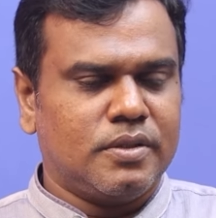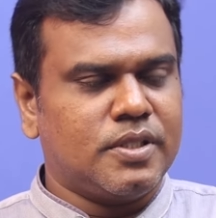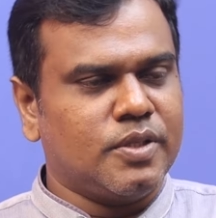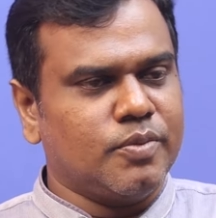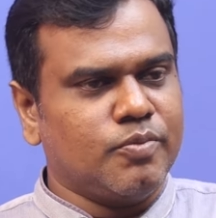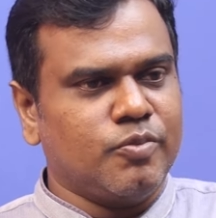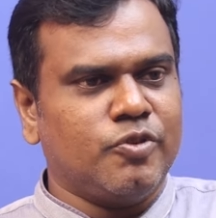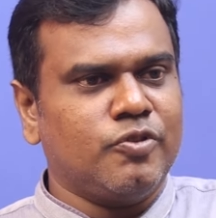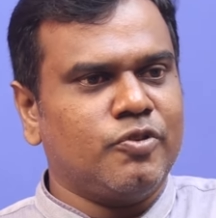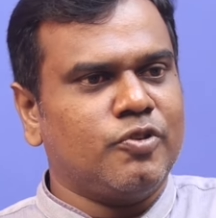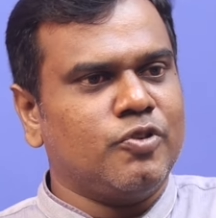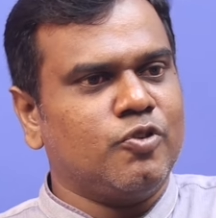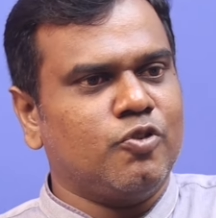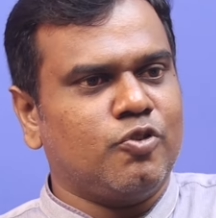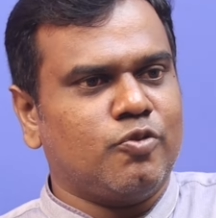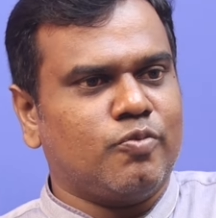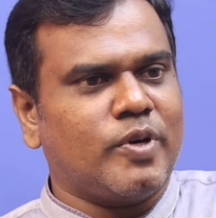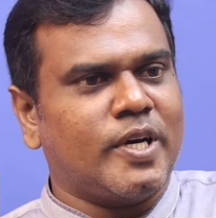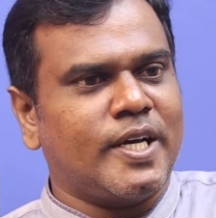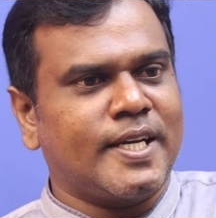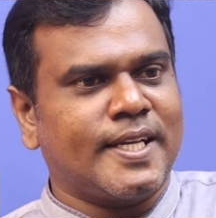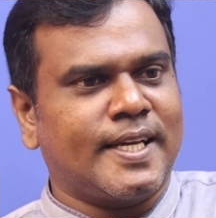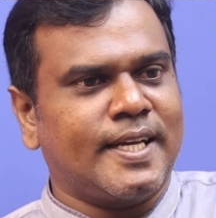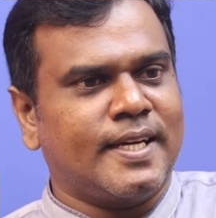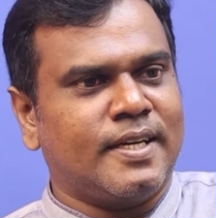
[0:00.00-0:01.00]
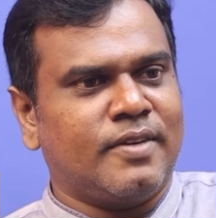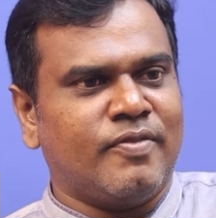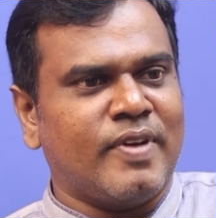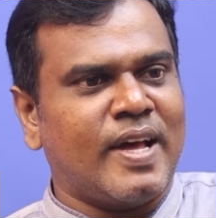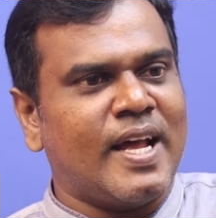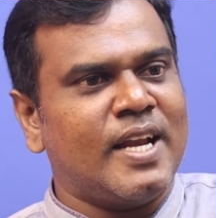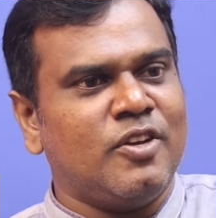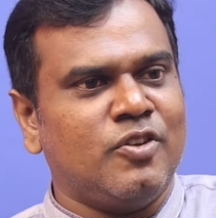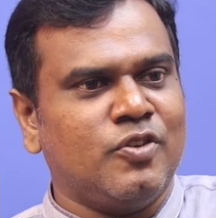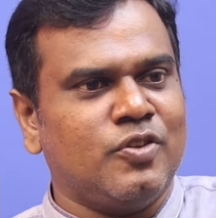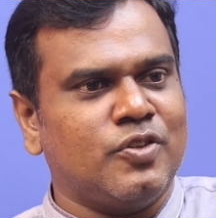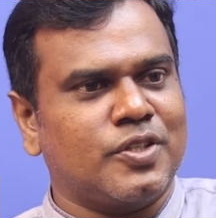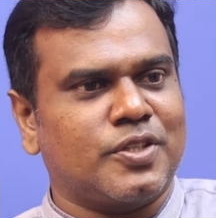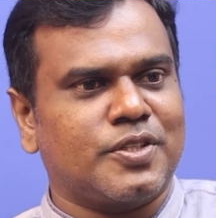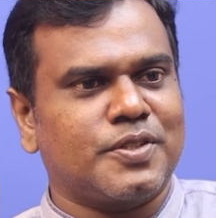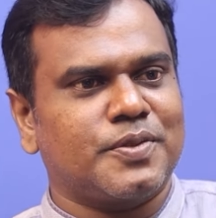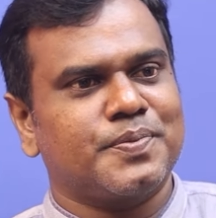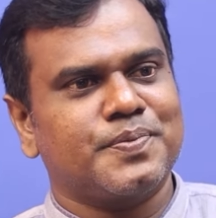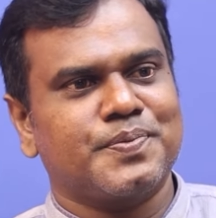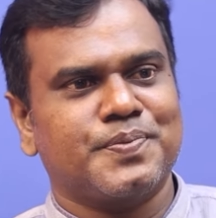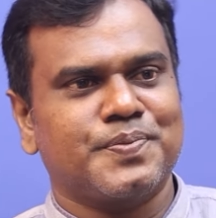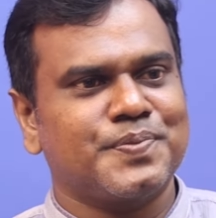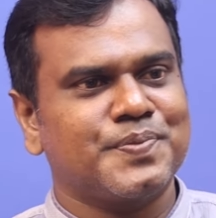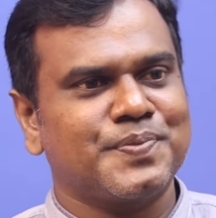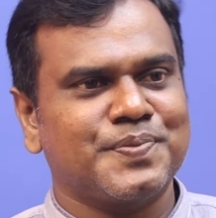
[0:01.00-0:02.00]
சிம்புவுக்குன்னு ஒரு மார்க்கெட் வேல்யூ
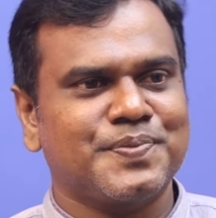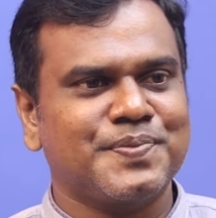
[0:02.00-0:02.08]
இருக்குது